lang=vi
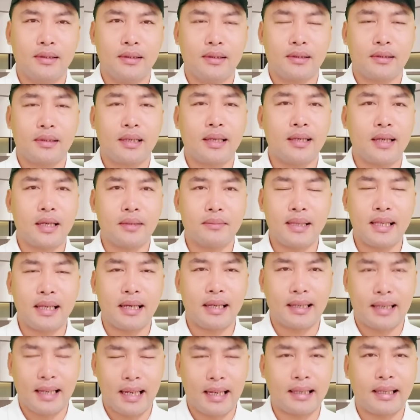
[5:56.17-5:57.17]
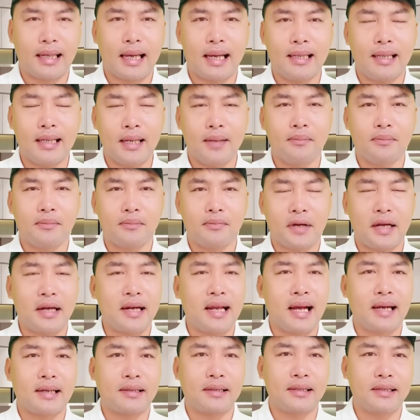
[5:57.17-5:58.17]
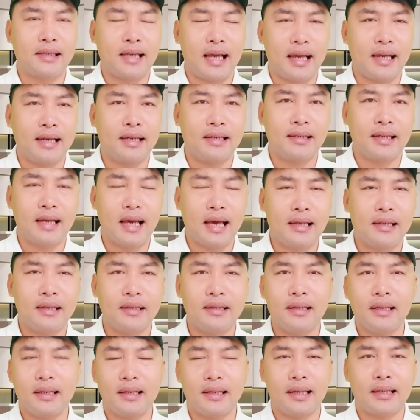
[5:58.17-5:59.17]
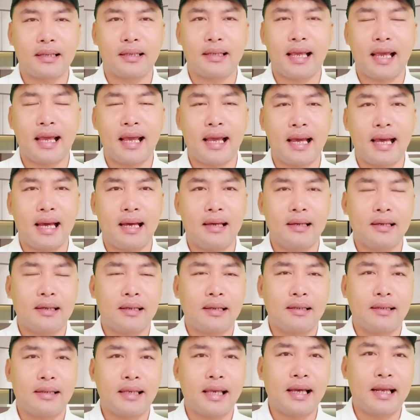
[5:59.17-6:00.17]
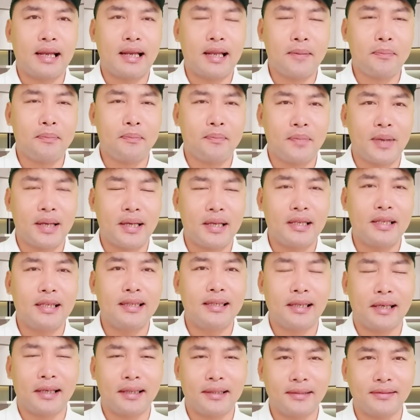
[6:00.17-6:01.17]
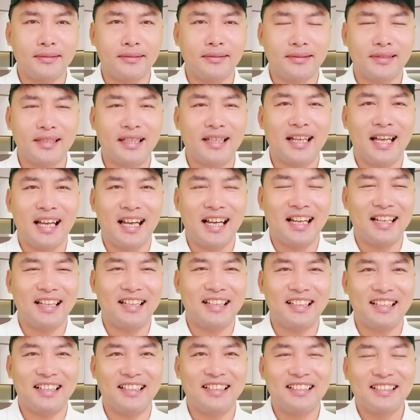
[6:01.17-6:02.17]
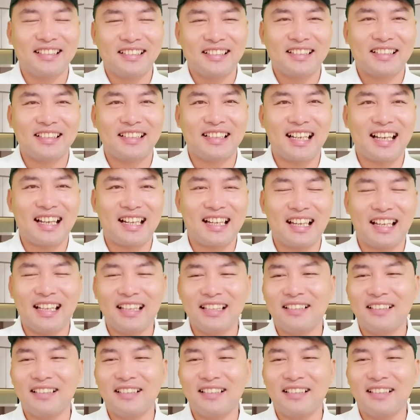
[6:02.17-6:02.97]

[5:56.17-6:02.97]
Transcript: tình hình bây giờ căng thẳng lắm phải đăng như vậy để thứ nhất là che che lấp đi dư luận thứ hai đó là để